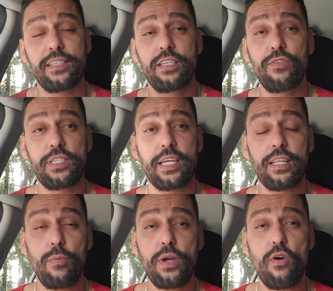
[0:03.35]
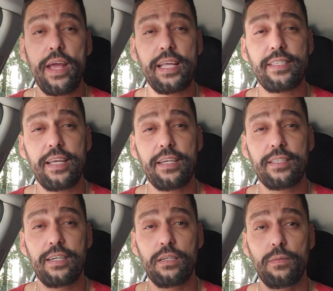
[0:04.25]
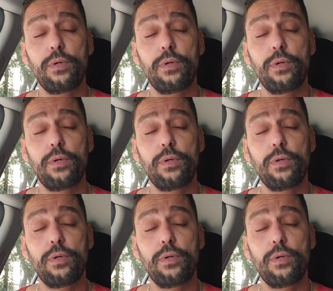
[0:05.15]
Se você não me conhece ainda,